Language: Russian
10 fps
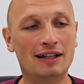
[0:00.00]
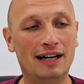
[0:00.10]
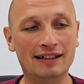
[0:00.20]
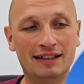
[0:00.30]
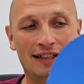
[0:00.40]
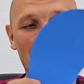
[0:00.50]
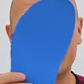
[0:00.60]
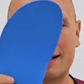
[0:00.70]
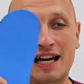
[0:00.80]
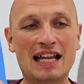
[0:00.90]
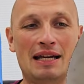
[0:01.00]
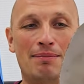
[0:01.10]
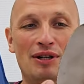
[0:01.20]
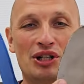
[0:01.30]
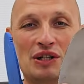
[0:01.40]
она скорее
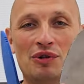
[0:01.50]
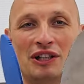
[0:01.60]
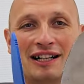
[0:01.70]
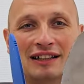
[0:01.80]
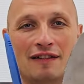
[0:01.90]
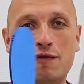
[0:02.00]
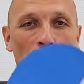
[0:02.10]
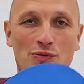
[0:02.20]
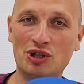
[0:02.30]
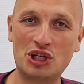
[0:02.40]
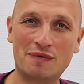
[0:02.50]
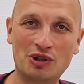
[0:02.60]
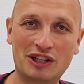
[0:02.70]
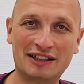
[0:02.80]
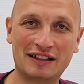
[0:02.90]
ближе вот к этой форме, чем
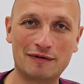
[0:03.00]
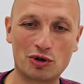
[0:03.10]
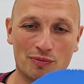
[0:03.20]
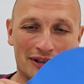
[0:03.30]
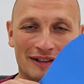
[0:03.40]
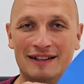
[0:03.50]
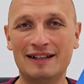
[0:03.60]
вот к этой форме.